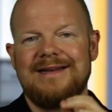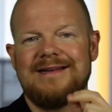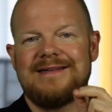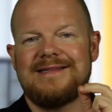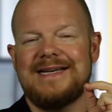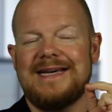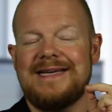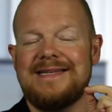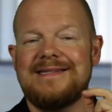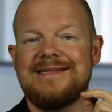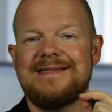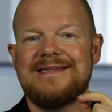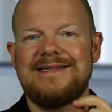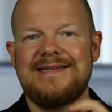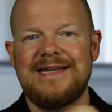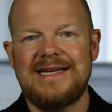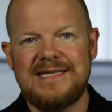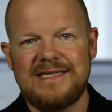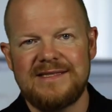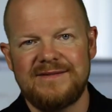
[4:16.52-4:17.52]
Das heißt
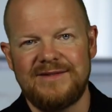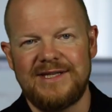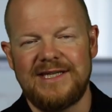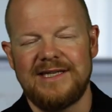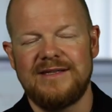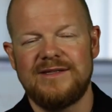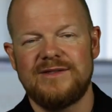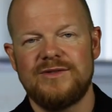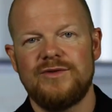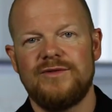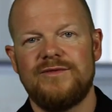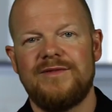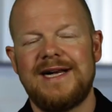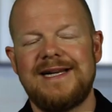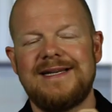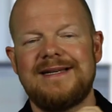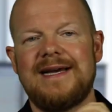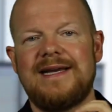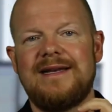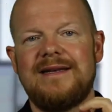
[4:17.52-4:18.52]
deswegen so,
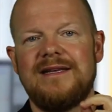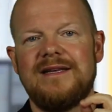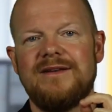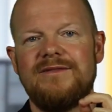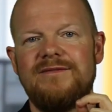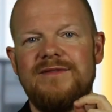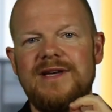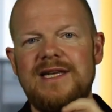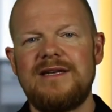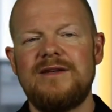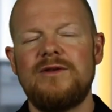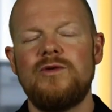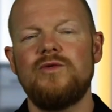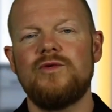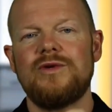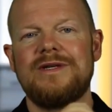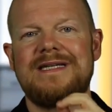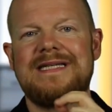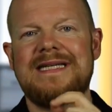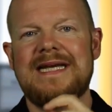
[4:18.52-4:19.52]
weil dein Gewinn
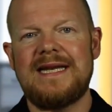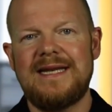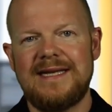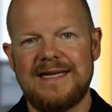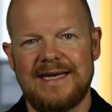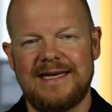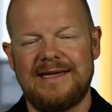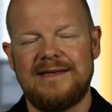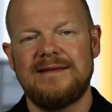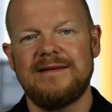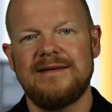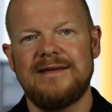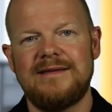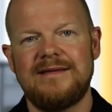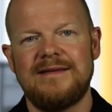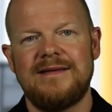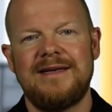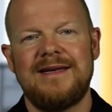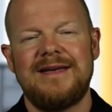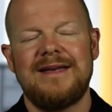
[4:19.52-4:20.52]
nur dann
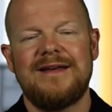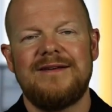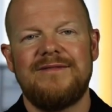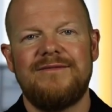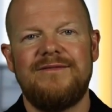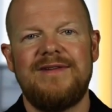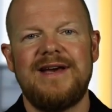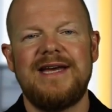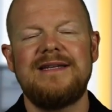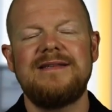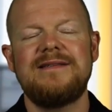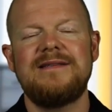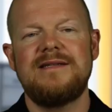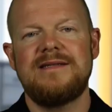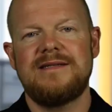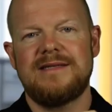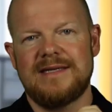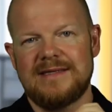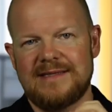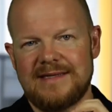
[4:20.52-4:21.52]
eintritt, wenn
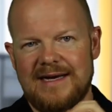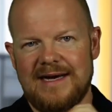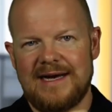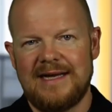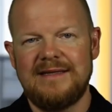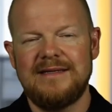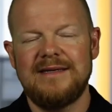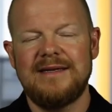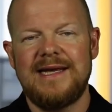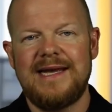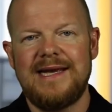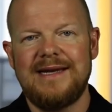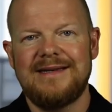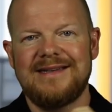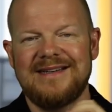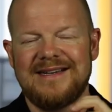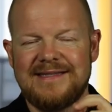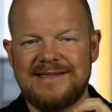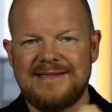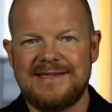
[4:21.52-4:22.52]
sich das
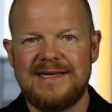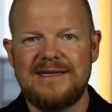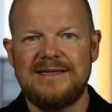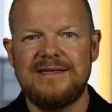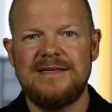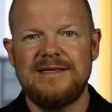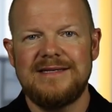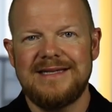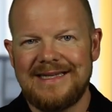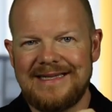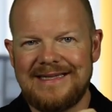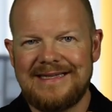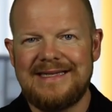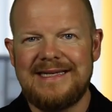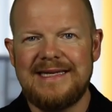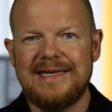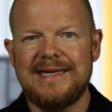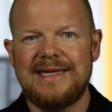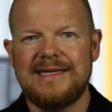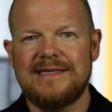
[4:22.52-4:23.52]
Underlying tatsächlich
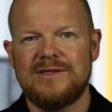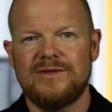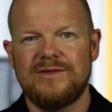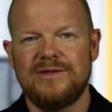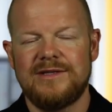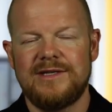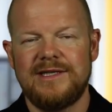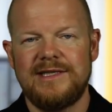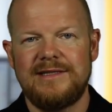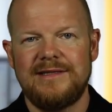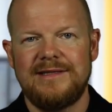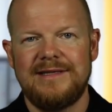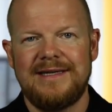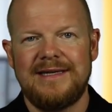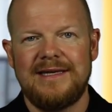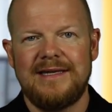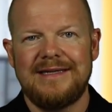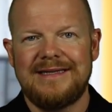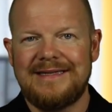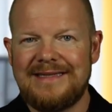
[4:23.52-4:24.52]
direktional
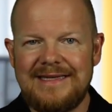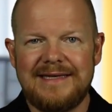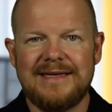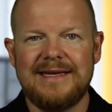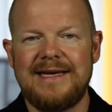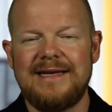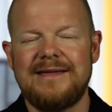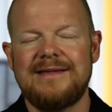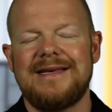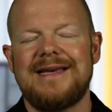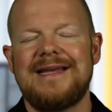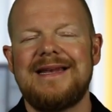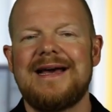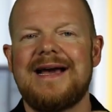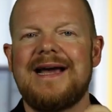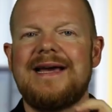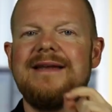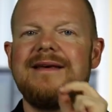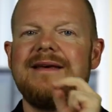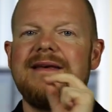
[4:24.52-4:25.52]
direkt
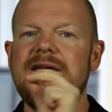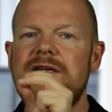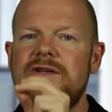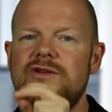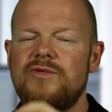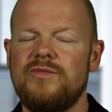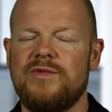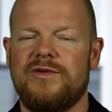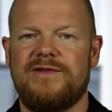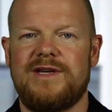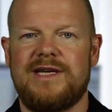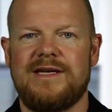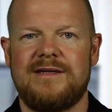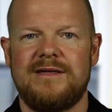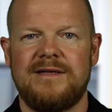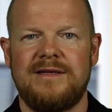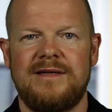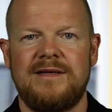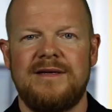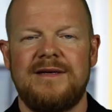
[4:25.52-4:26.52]
in eine Richtung
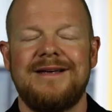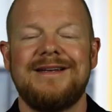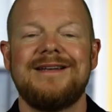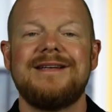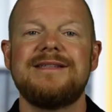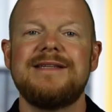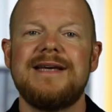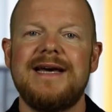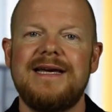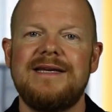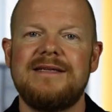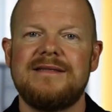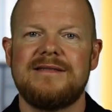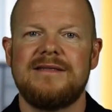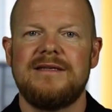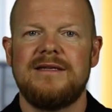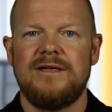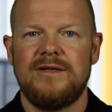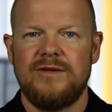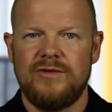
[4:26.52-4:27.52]
bewegt. Das
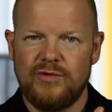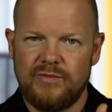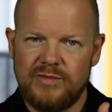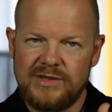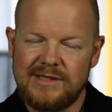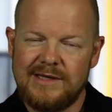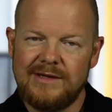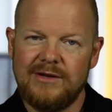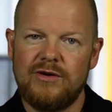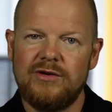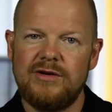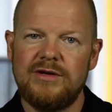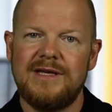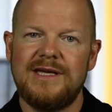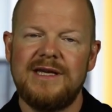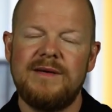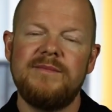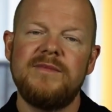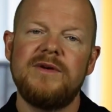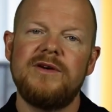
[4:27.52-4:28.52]
heißt, du bist long
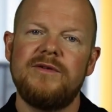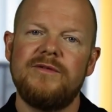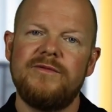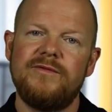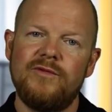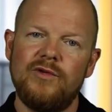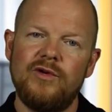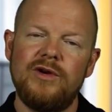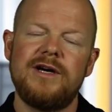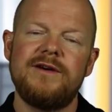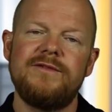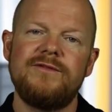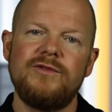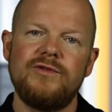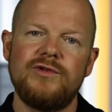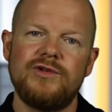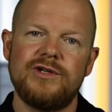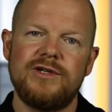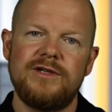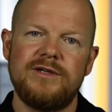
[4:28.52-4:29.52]
im Vola
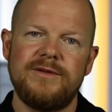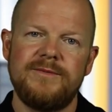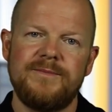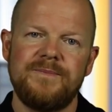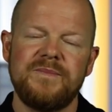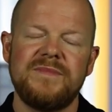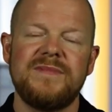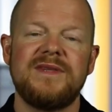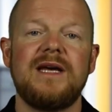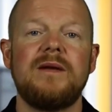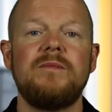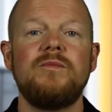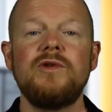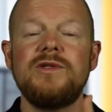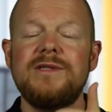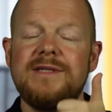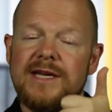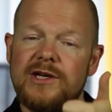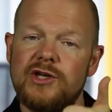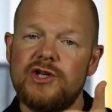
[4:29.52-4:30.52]
Future, dann
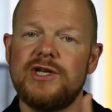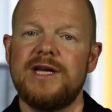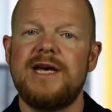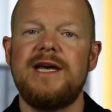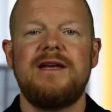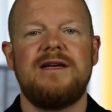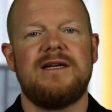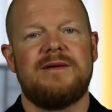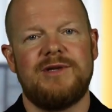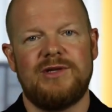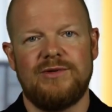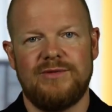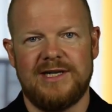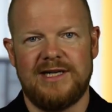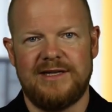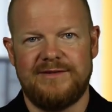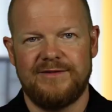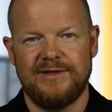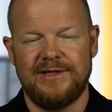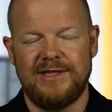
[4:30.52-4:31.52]
muss der steigen, damit du
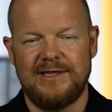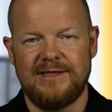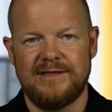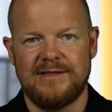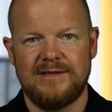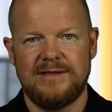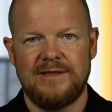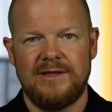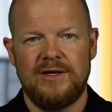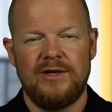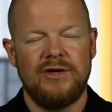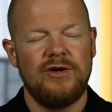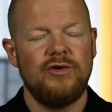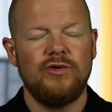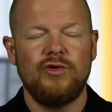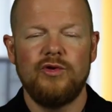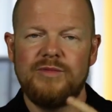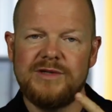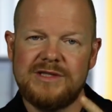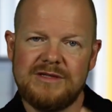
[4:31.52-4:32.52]
Geld verdienst.
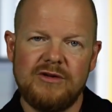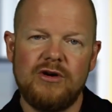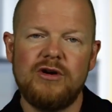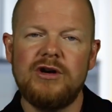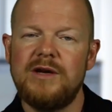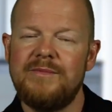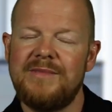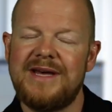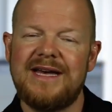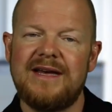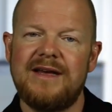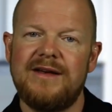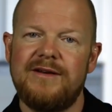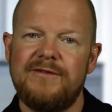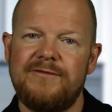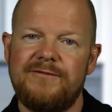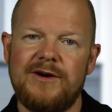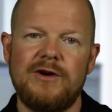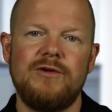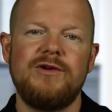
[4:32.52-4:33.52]
Du bist long im
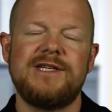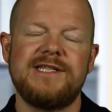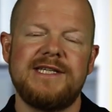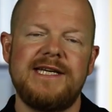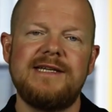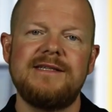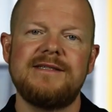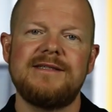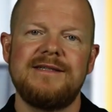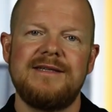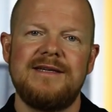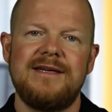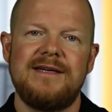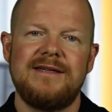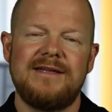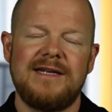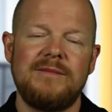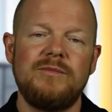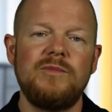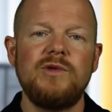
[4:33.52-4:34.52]
VXX,
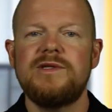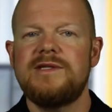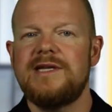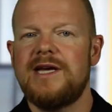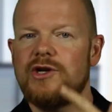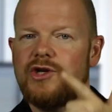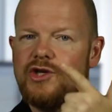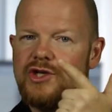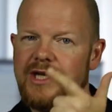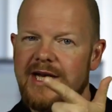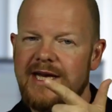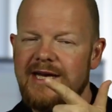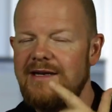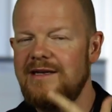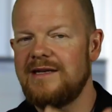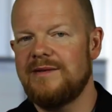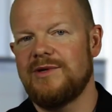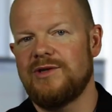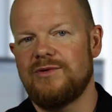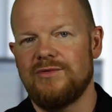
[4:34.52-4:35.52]
dann muss der
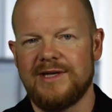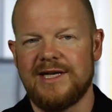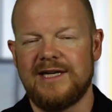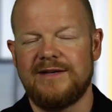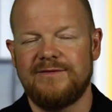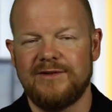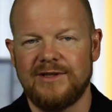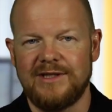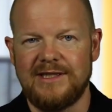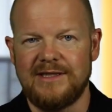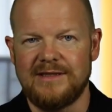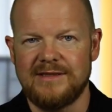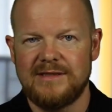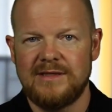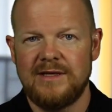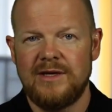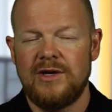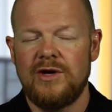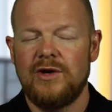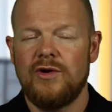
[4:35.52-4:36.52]
steigen, damit du Geld
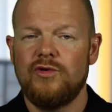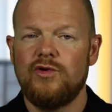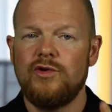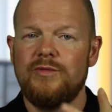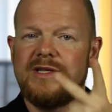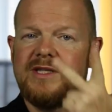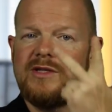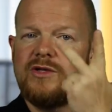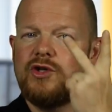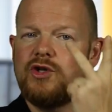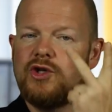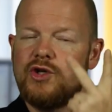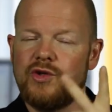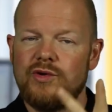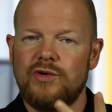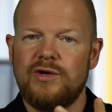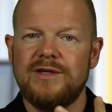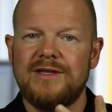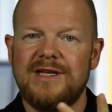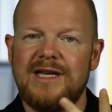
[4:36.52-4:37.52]
verdienst. Du bist
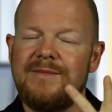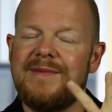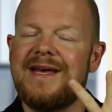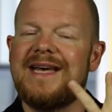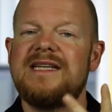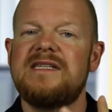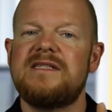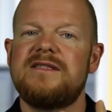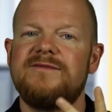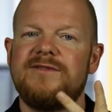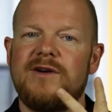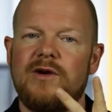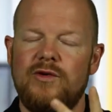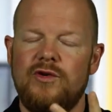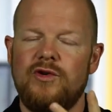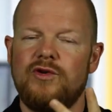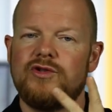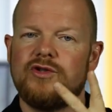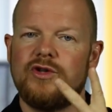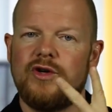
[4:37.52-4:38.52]
short im
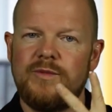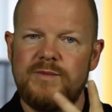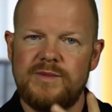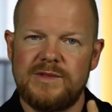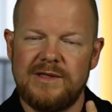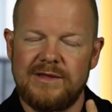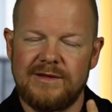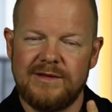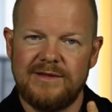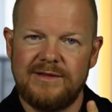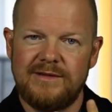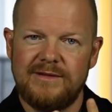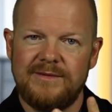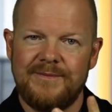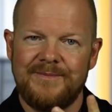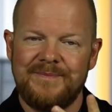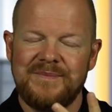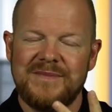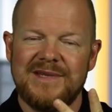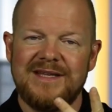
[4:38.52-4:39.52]

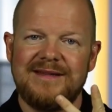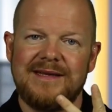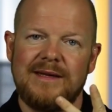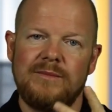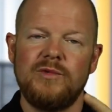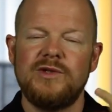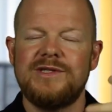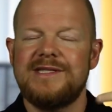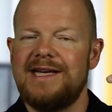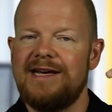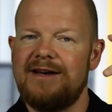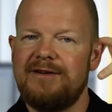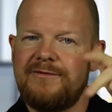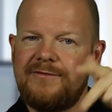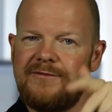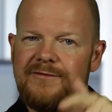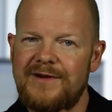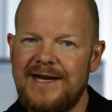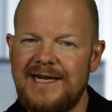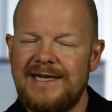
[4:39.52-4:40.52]
SVXY, dann muss er
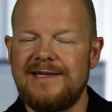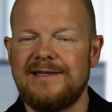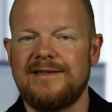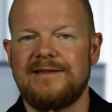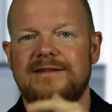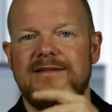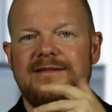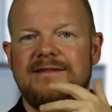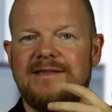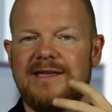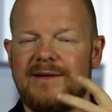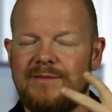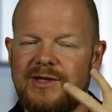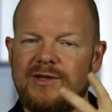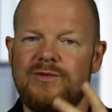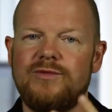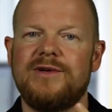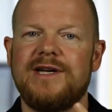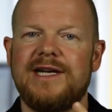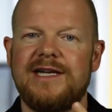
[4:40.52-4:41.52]
fallen,
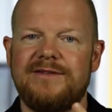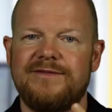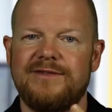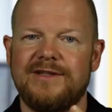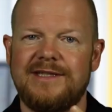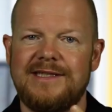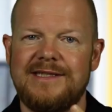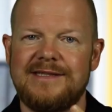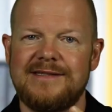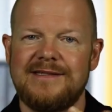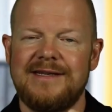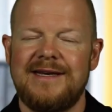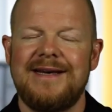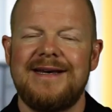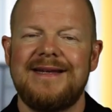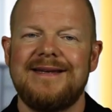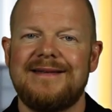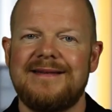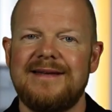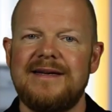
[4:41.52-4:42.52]
damit du Geld verdienst.
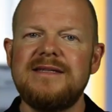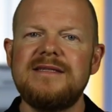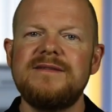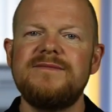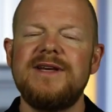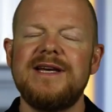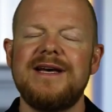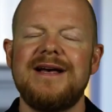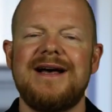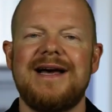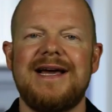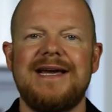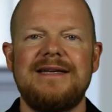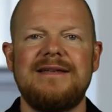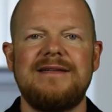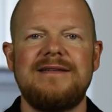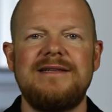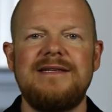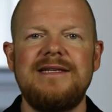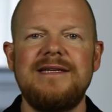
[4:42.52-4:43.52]
Das wäre
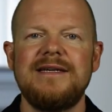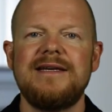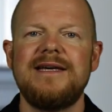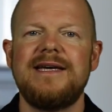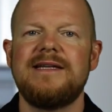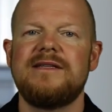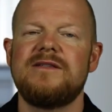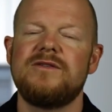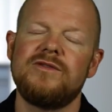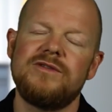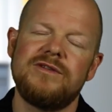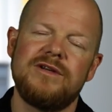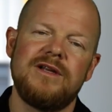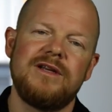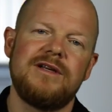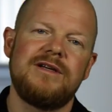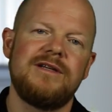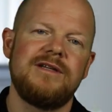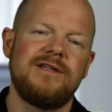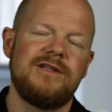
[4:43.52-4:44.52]
ein
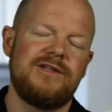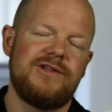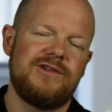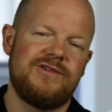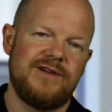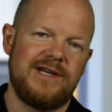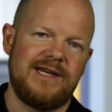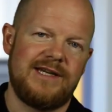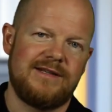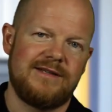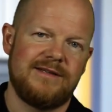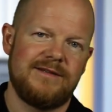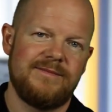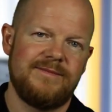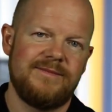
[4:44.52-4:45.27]
direktionaler Trade.